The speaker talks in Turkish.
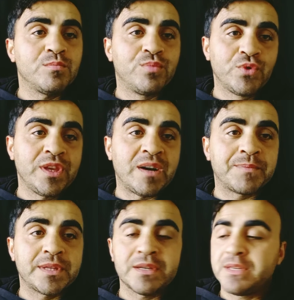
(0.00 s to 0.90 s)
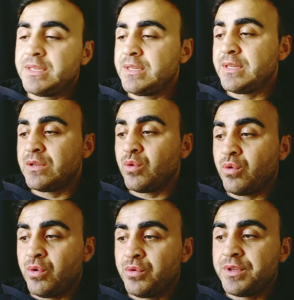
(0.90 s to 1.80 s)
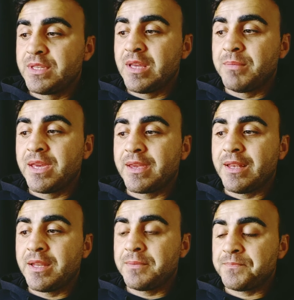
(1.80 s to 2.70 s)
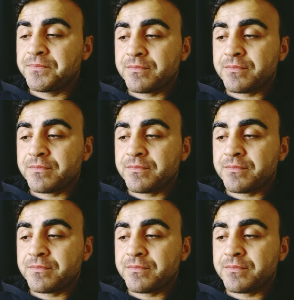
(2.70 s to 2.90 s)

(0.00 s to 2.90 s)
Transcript: bunu yaptı. Onu izlemeye gelen